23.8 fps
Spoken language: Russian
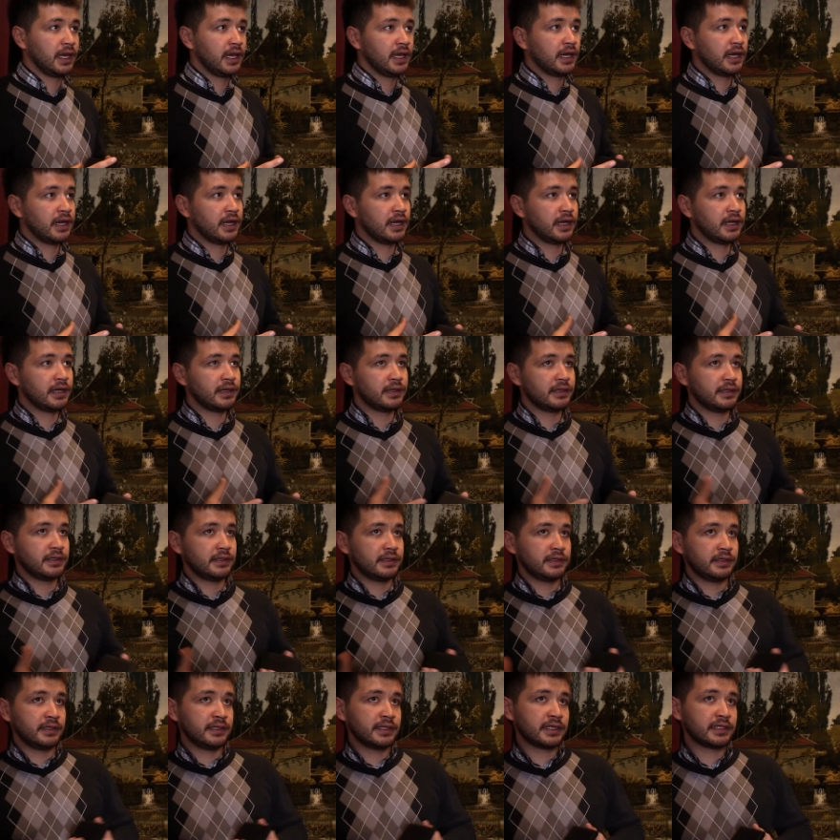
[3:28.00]
а
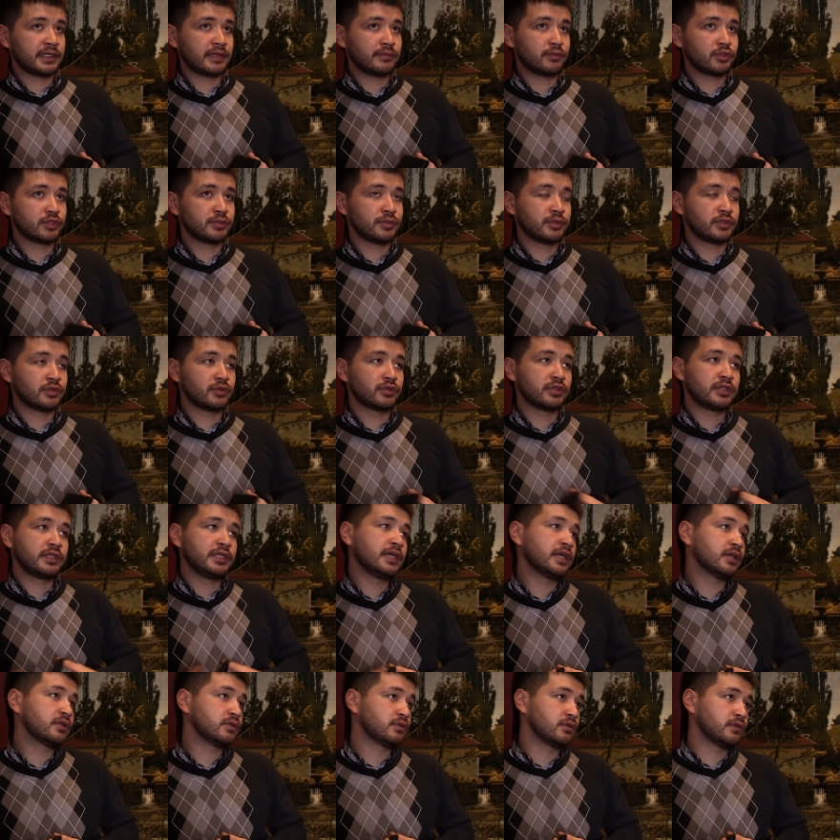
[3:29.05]
иногда, может быть, кто-то не
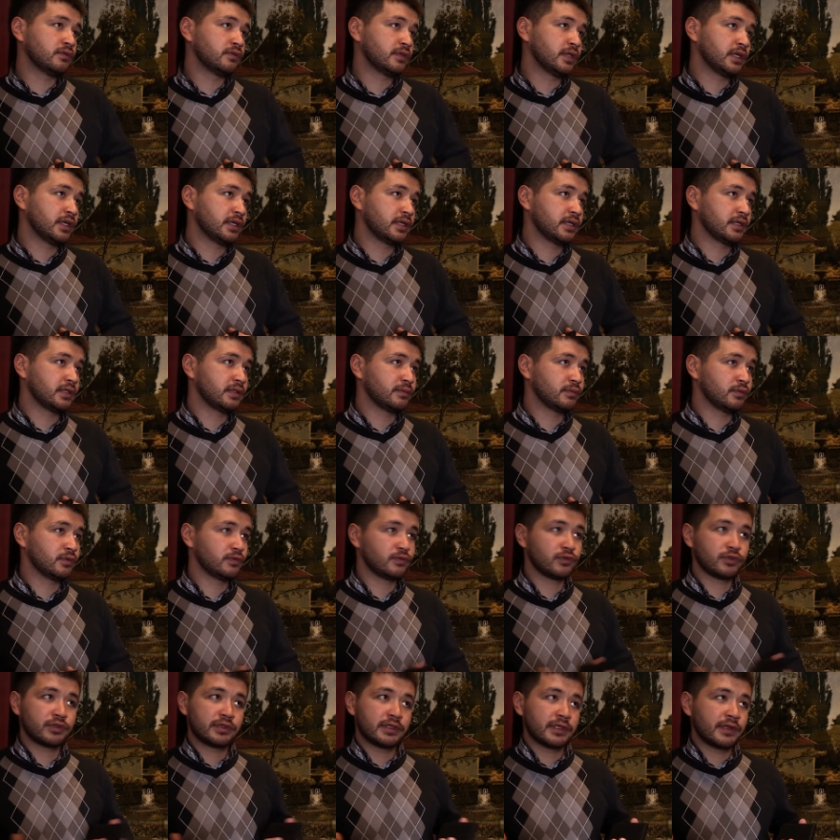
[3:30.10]
готов да, к этому.
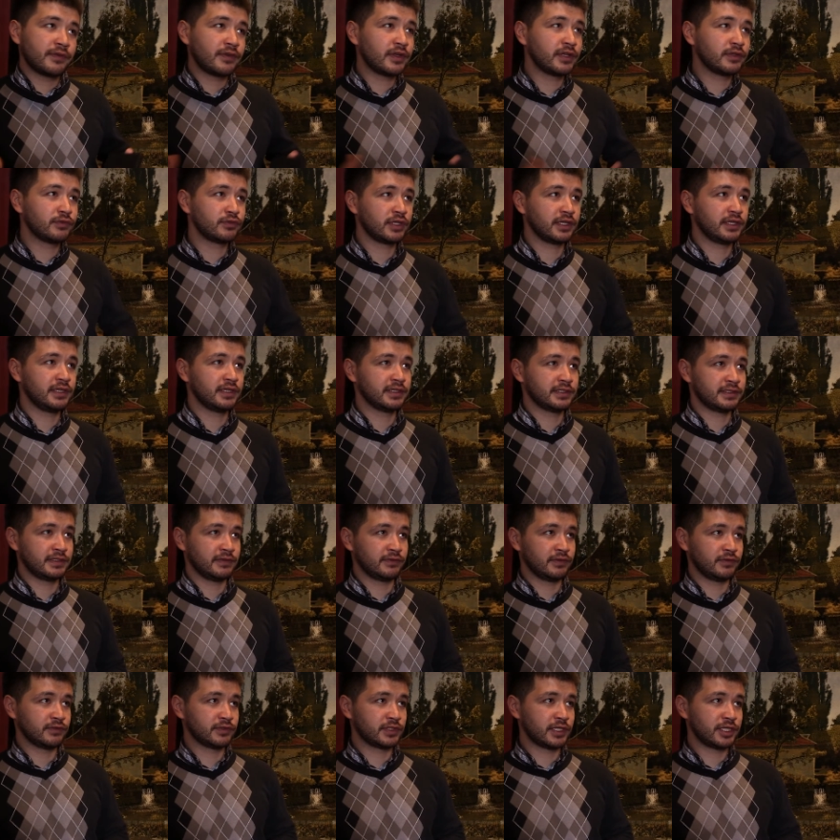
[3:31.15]
Вот, наверное, вот такие
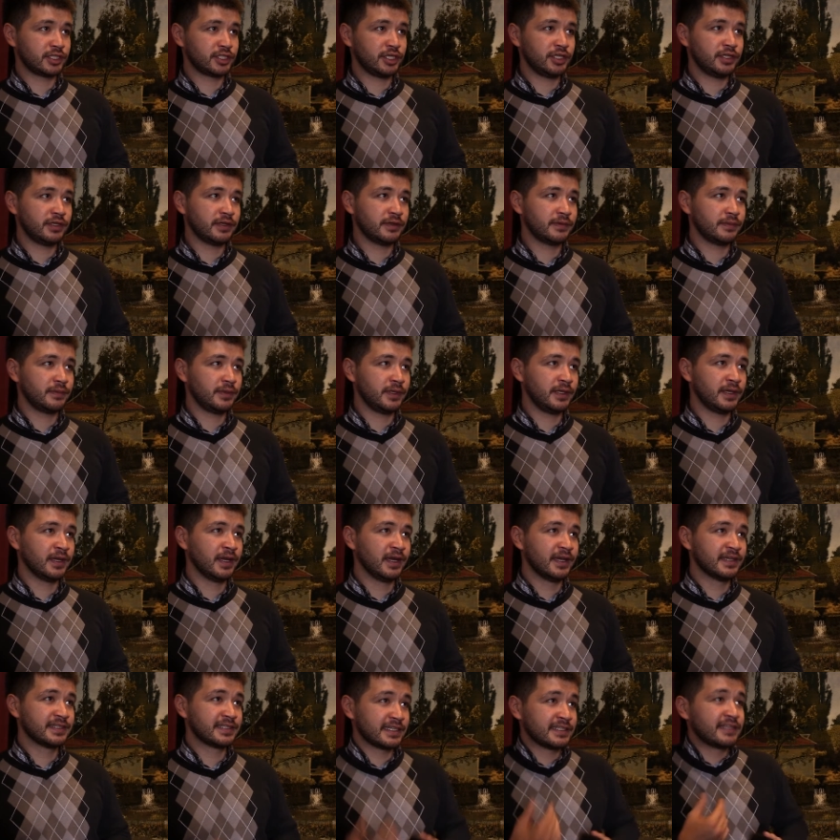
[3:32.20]
основные возражения. И
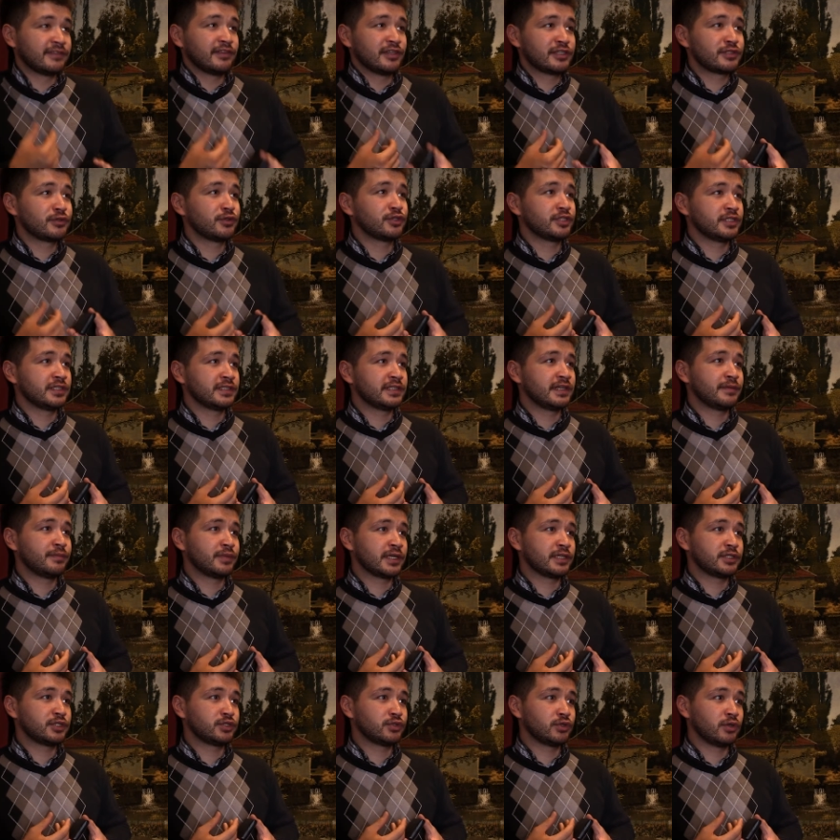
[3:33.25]
основная сложность да,
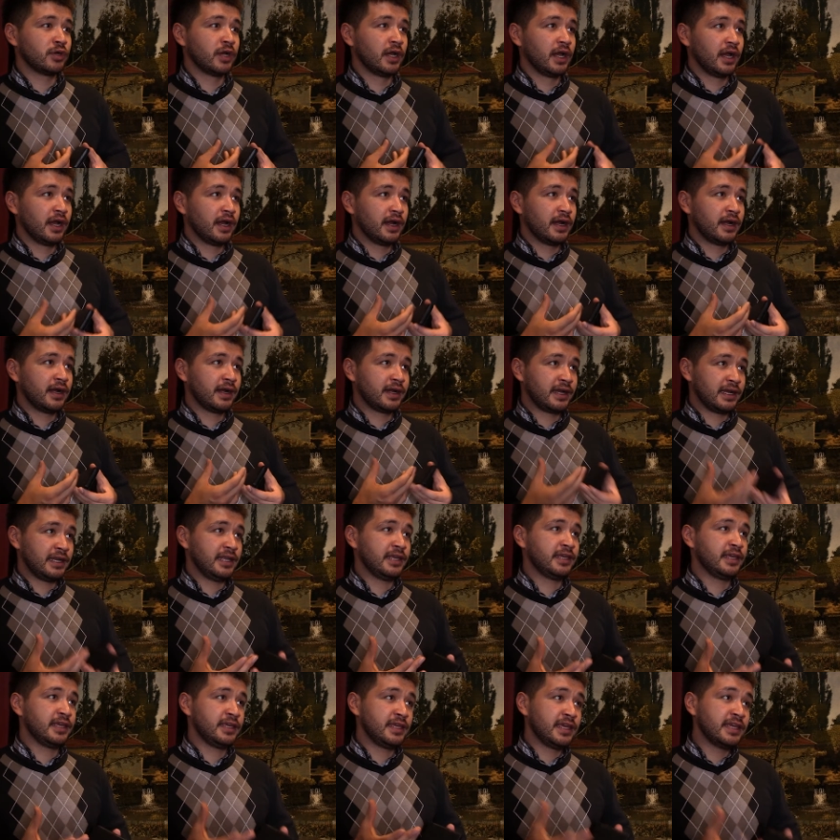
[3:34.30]
показать, что, а,
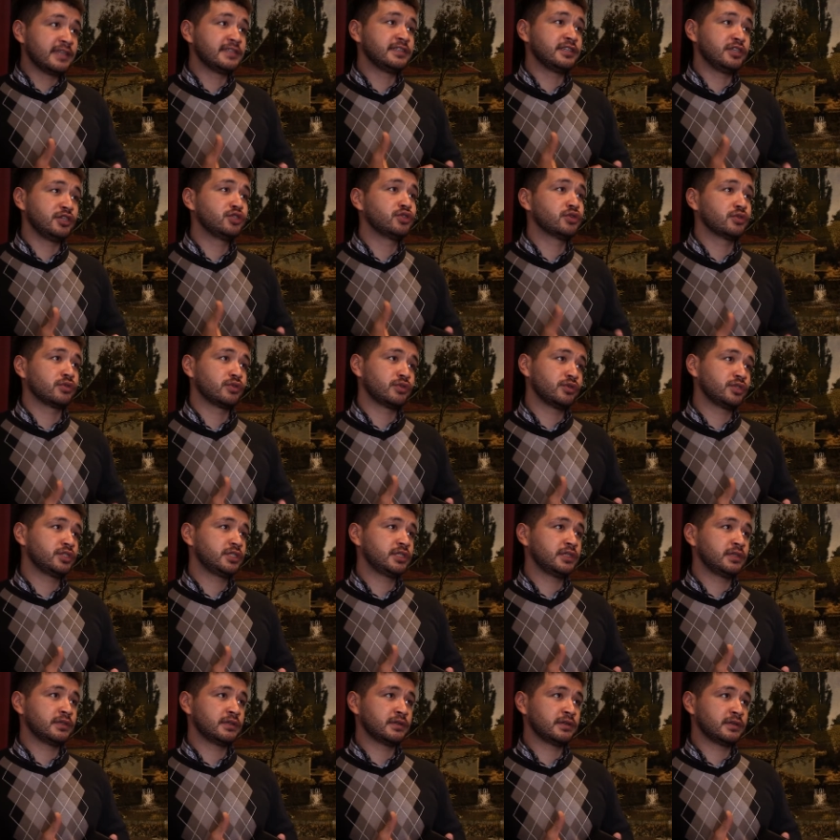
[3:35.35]
коллеги, есть еще
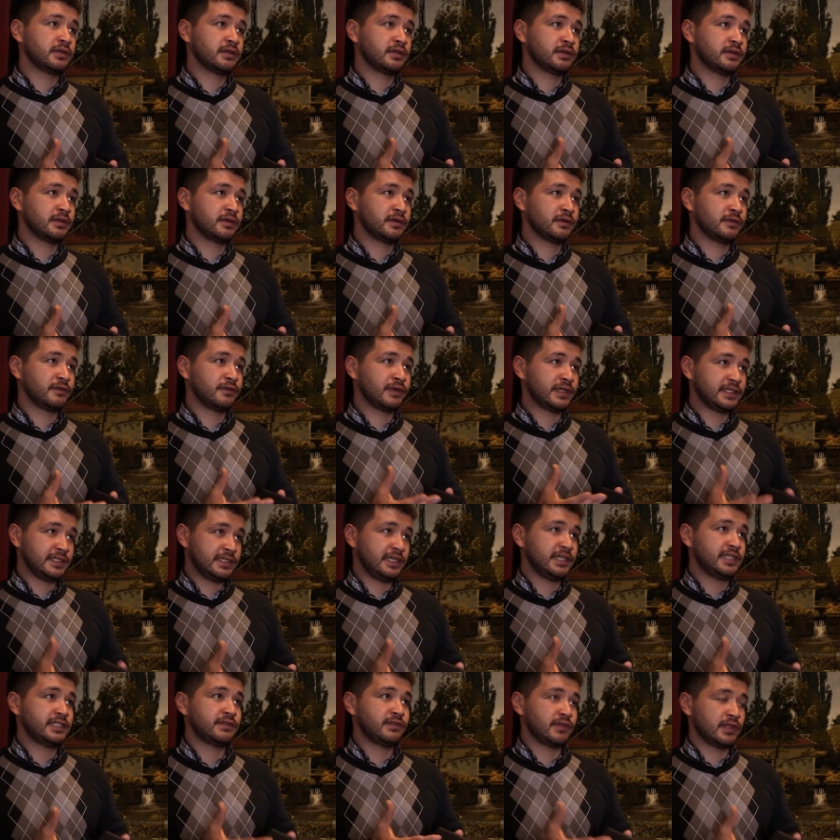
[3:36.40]
точки э,
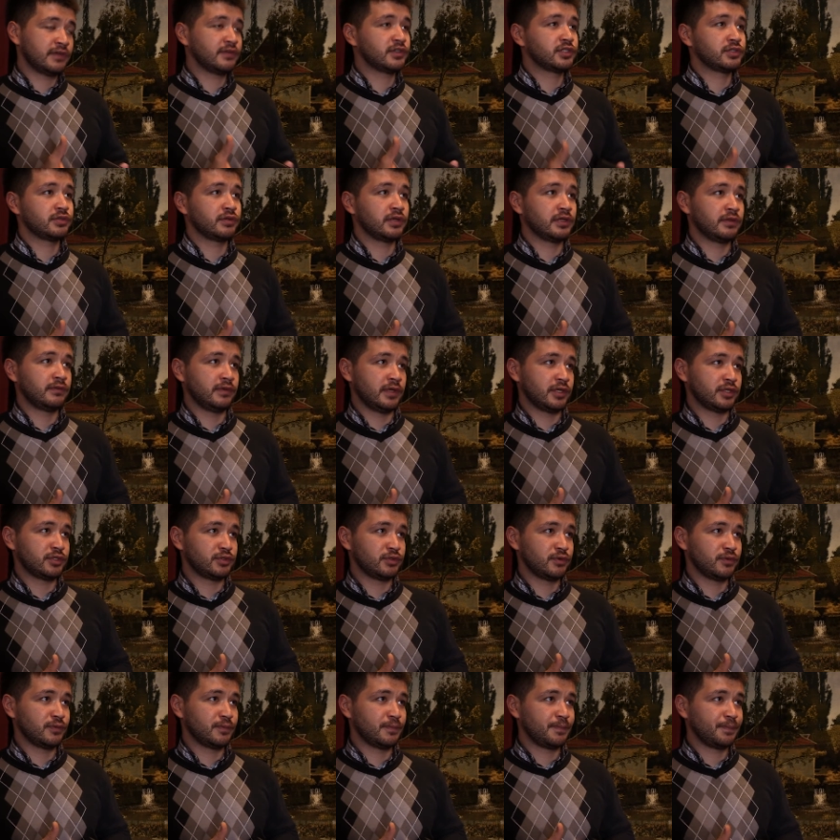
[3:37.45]
воздействия на вашу
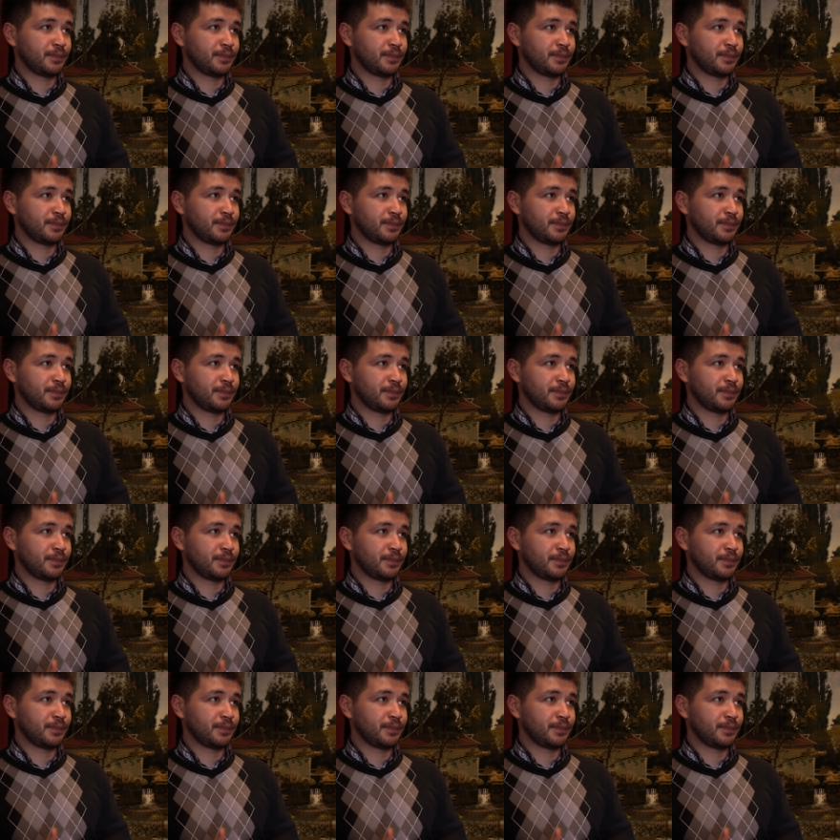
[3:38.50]
конверсию.